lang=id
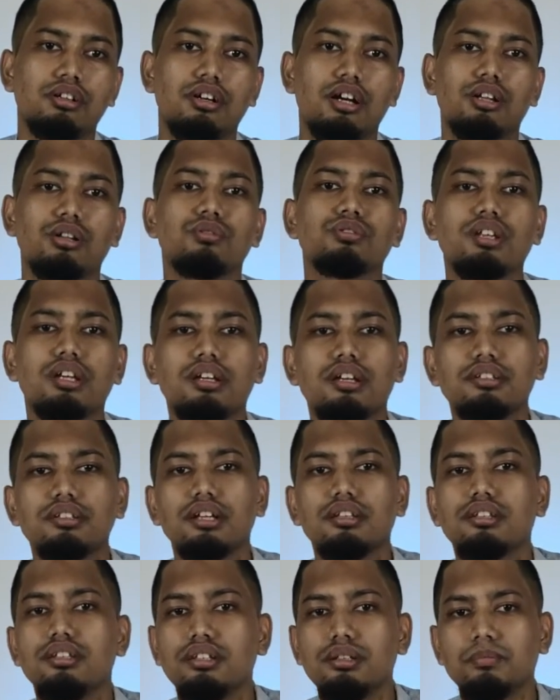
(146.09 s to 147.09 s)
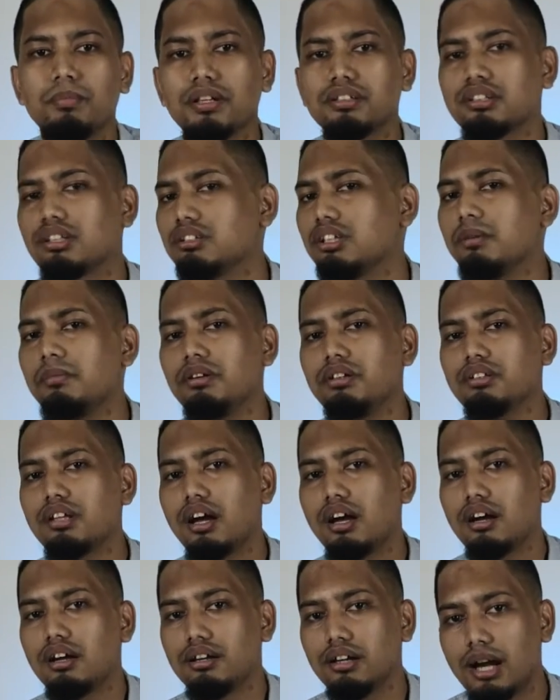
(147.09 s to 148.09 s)
Kalau saya jadi pacarnya mah
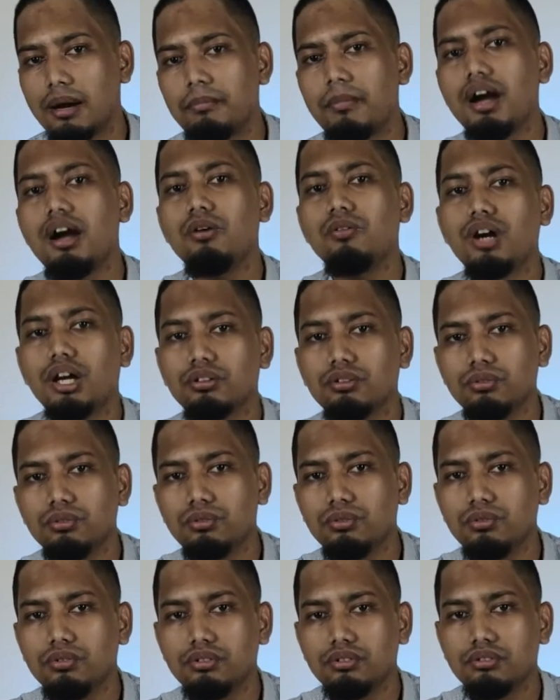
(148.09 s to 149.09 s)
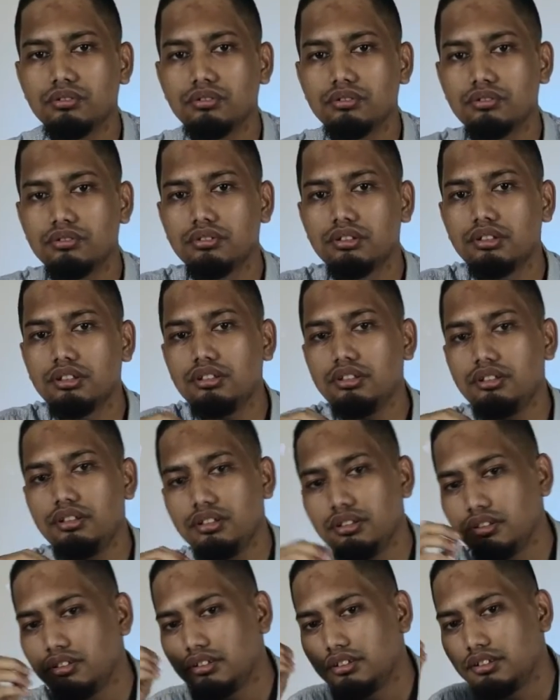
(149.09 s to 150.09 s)
gak mau atau, eh,
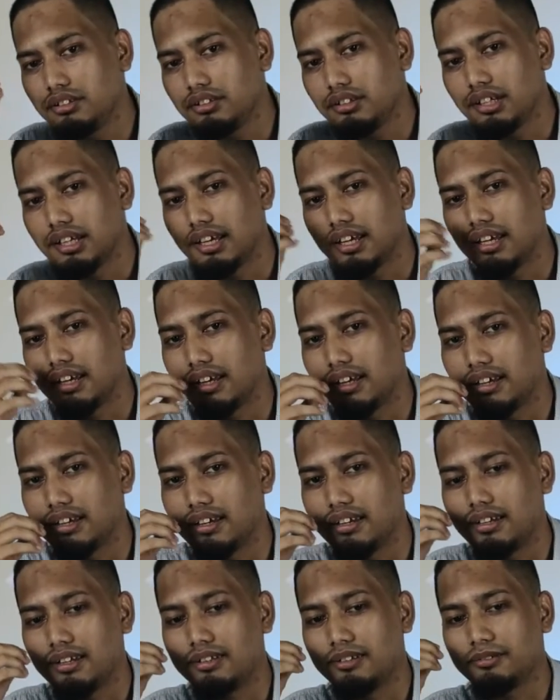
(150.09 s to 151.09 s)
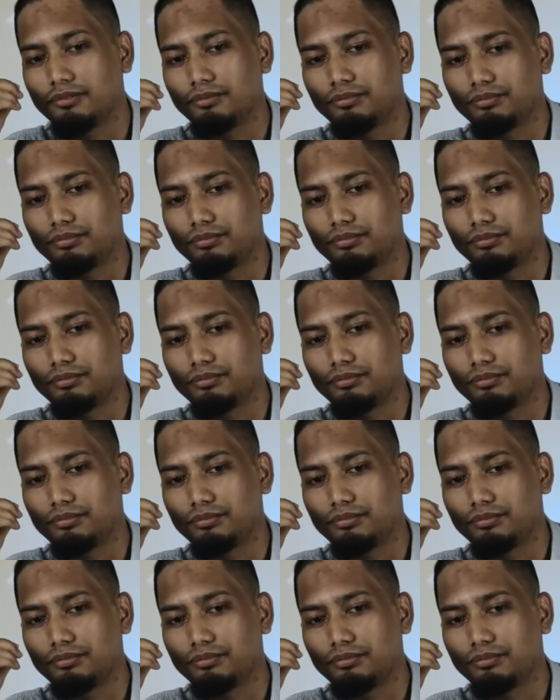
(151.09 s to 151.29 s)
eh.